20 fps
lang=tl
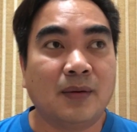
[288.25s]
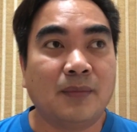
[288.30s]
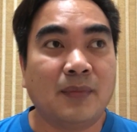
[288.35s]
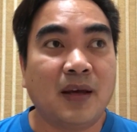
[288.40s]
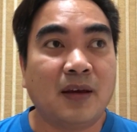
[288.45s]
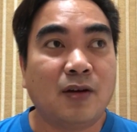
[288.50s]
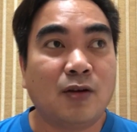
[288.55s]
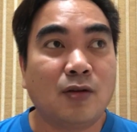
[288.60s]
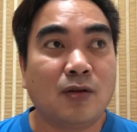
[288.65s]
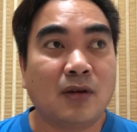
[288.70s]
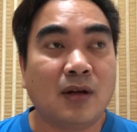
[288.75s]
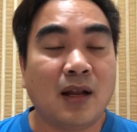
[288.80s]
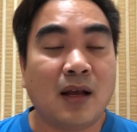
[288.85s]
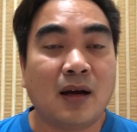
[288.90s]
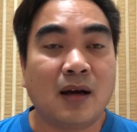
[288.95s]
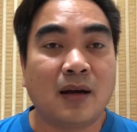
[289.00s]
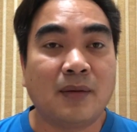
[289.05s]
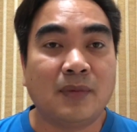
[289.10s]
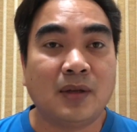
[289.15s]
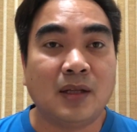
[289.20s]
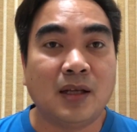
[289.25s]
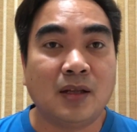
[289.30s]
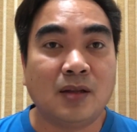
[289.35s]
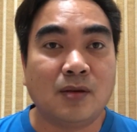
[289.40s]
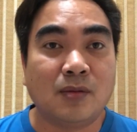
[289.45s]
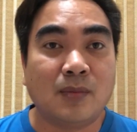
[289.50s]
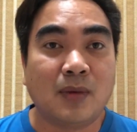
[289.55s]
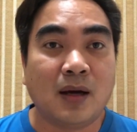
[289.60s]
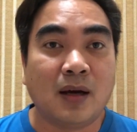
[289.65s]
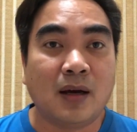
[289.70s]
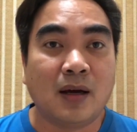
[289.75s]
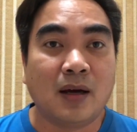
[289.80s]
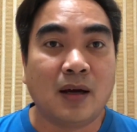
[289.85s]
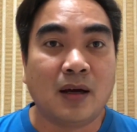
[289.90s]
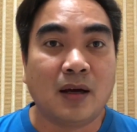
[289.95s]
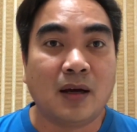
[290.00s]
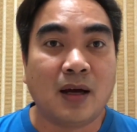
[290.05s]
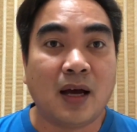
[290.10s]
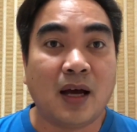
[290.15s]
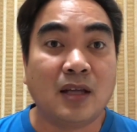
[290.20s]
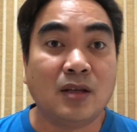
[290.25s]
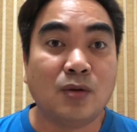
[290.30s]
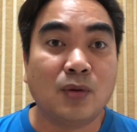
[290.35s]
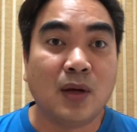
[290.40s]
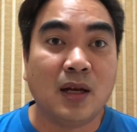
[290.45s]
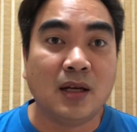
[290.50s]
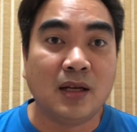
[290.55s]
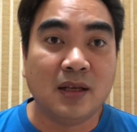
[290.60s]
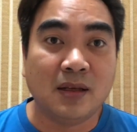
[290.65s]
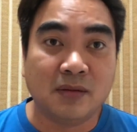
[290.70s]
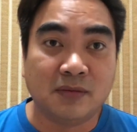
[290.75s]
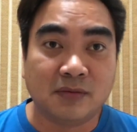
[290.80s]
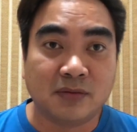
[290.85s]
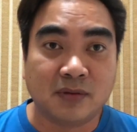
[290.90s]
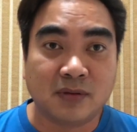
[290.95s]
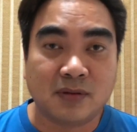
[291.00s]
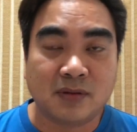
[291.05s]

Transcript: meron lang kami dito mga annual leave